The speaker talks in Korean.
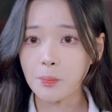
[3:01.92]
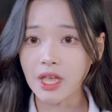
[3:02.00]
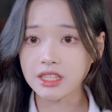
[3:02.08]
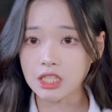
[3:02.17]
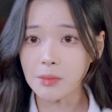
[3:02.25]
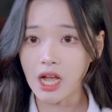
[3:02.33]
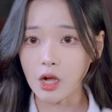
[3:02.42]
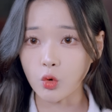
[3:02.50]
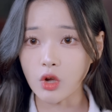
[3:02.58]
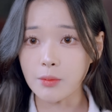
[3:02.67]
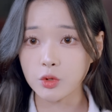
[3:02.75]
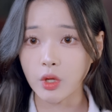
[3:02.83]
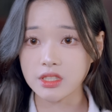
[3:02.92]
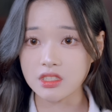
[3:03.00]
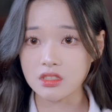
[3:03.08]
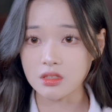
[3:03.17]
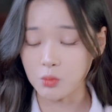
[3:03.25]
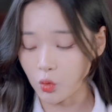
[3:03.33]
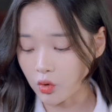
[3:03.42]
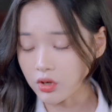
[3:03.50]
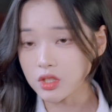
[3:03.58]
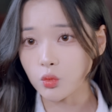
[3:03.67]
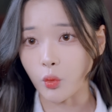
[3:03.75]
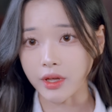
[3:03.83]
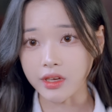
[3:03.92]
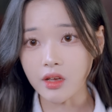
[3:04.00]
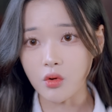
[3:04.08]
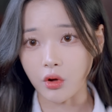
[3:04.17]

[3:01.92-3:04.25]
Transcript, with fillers: 팬티만 갖고 가면 되지 목걸이는 왜 깬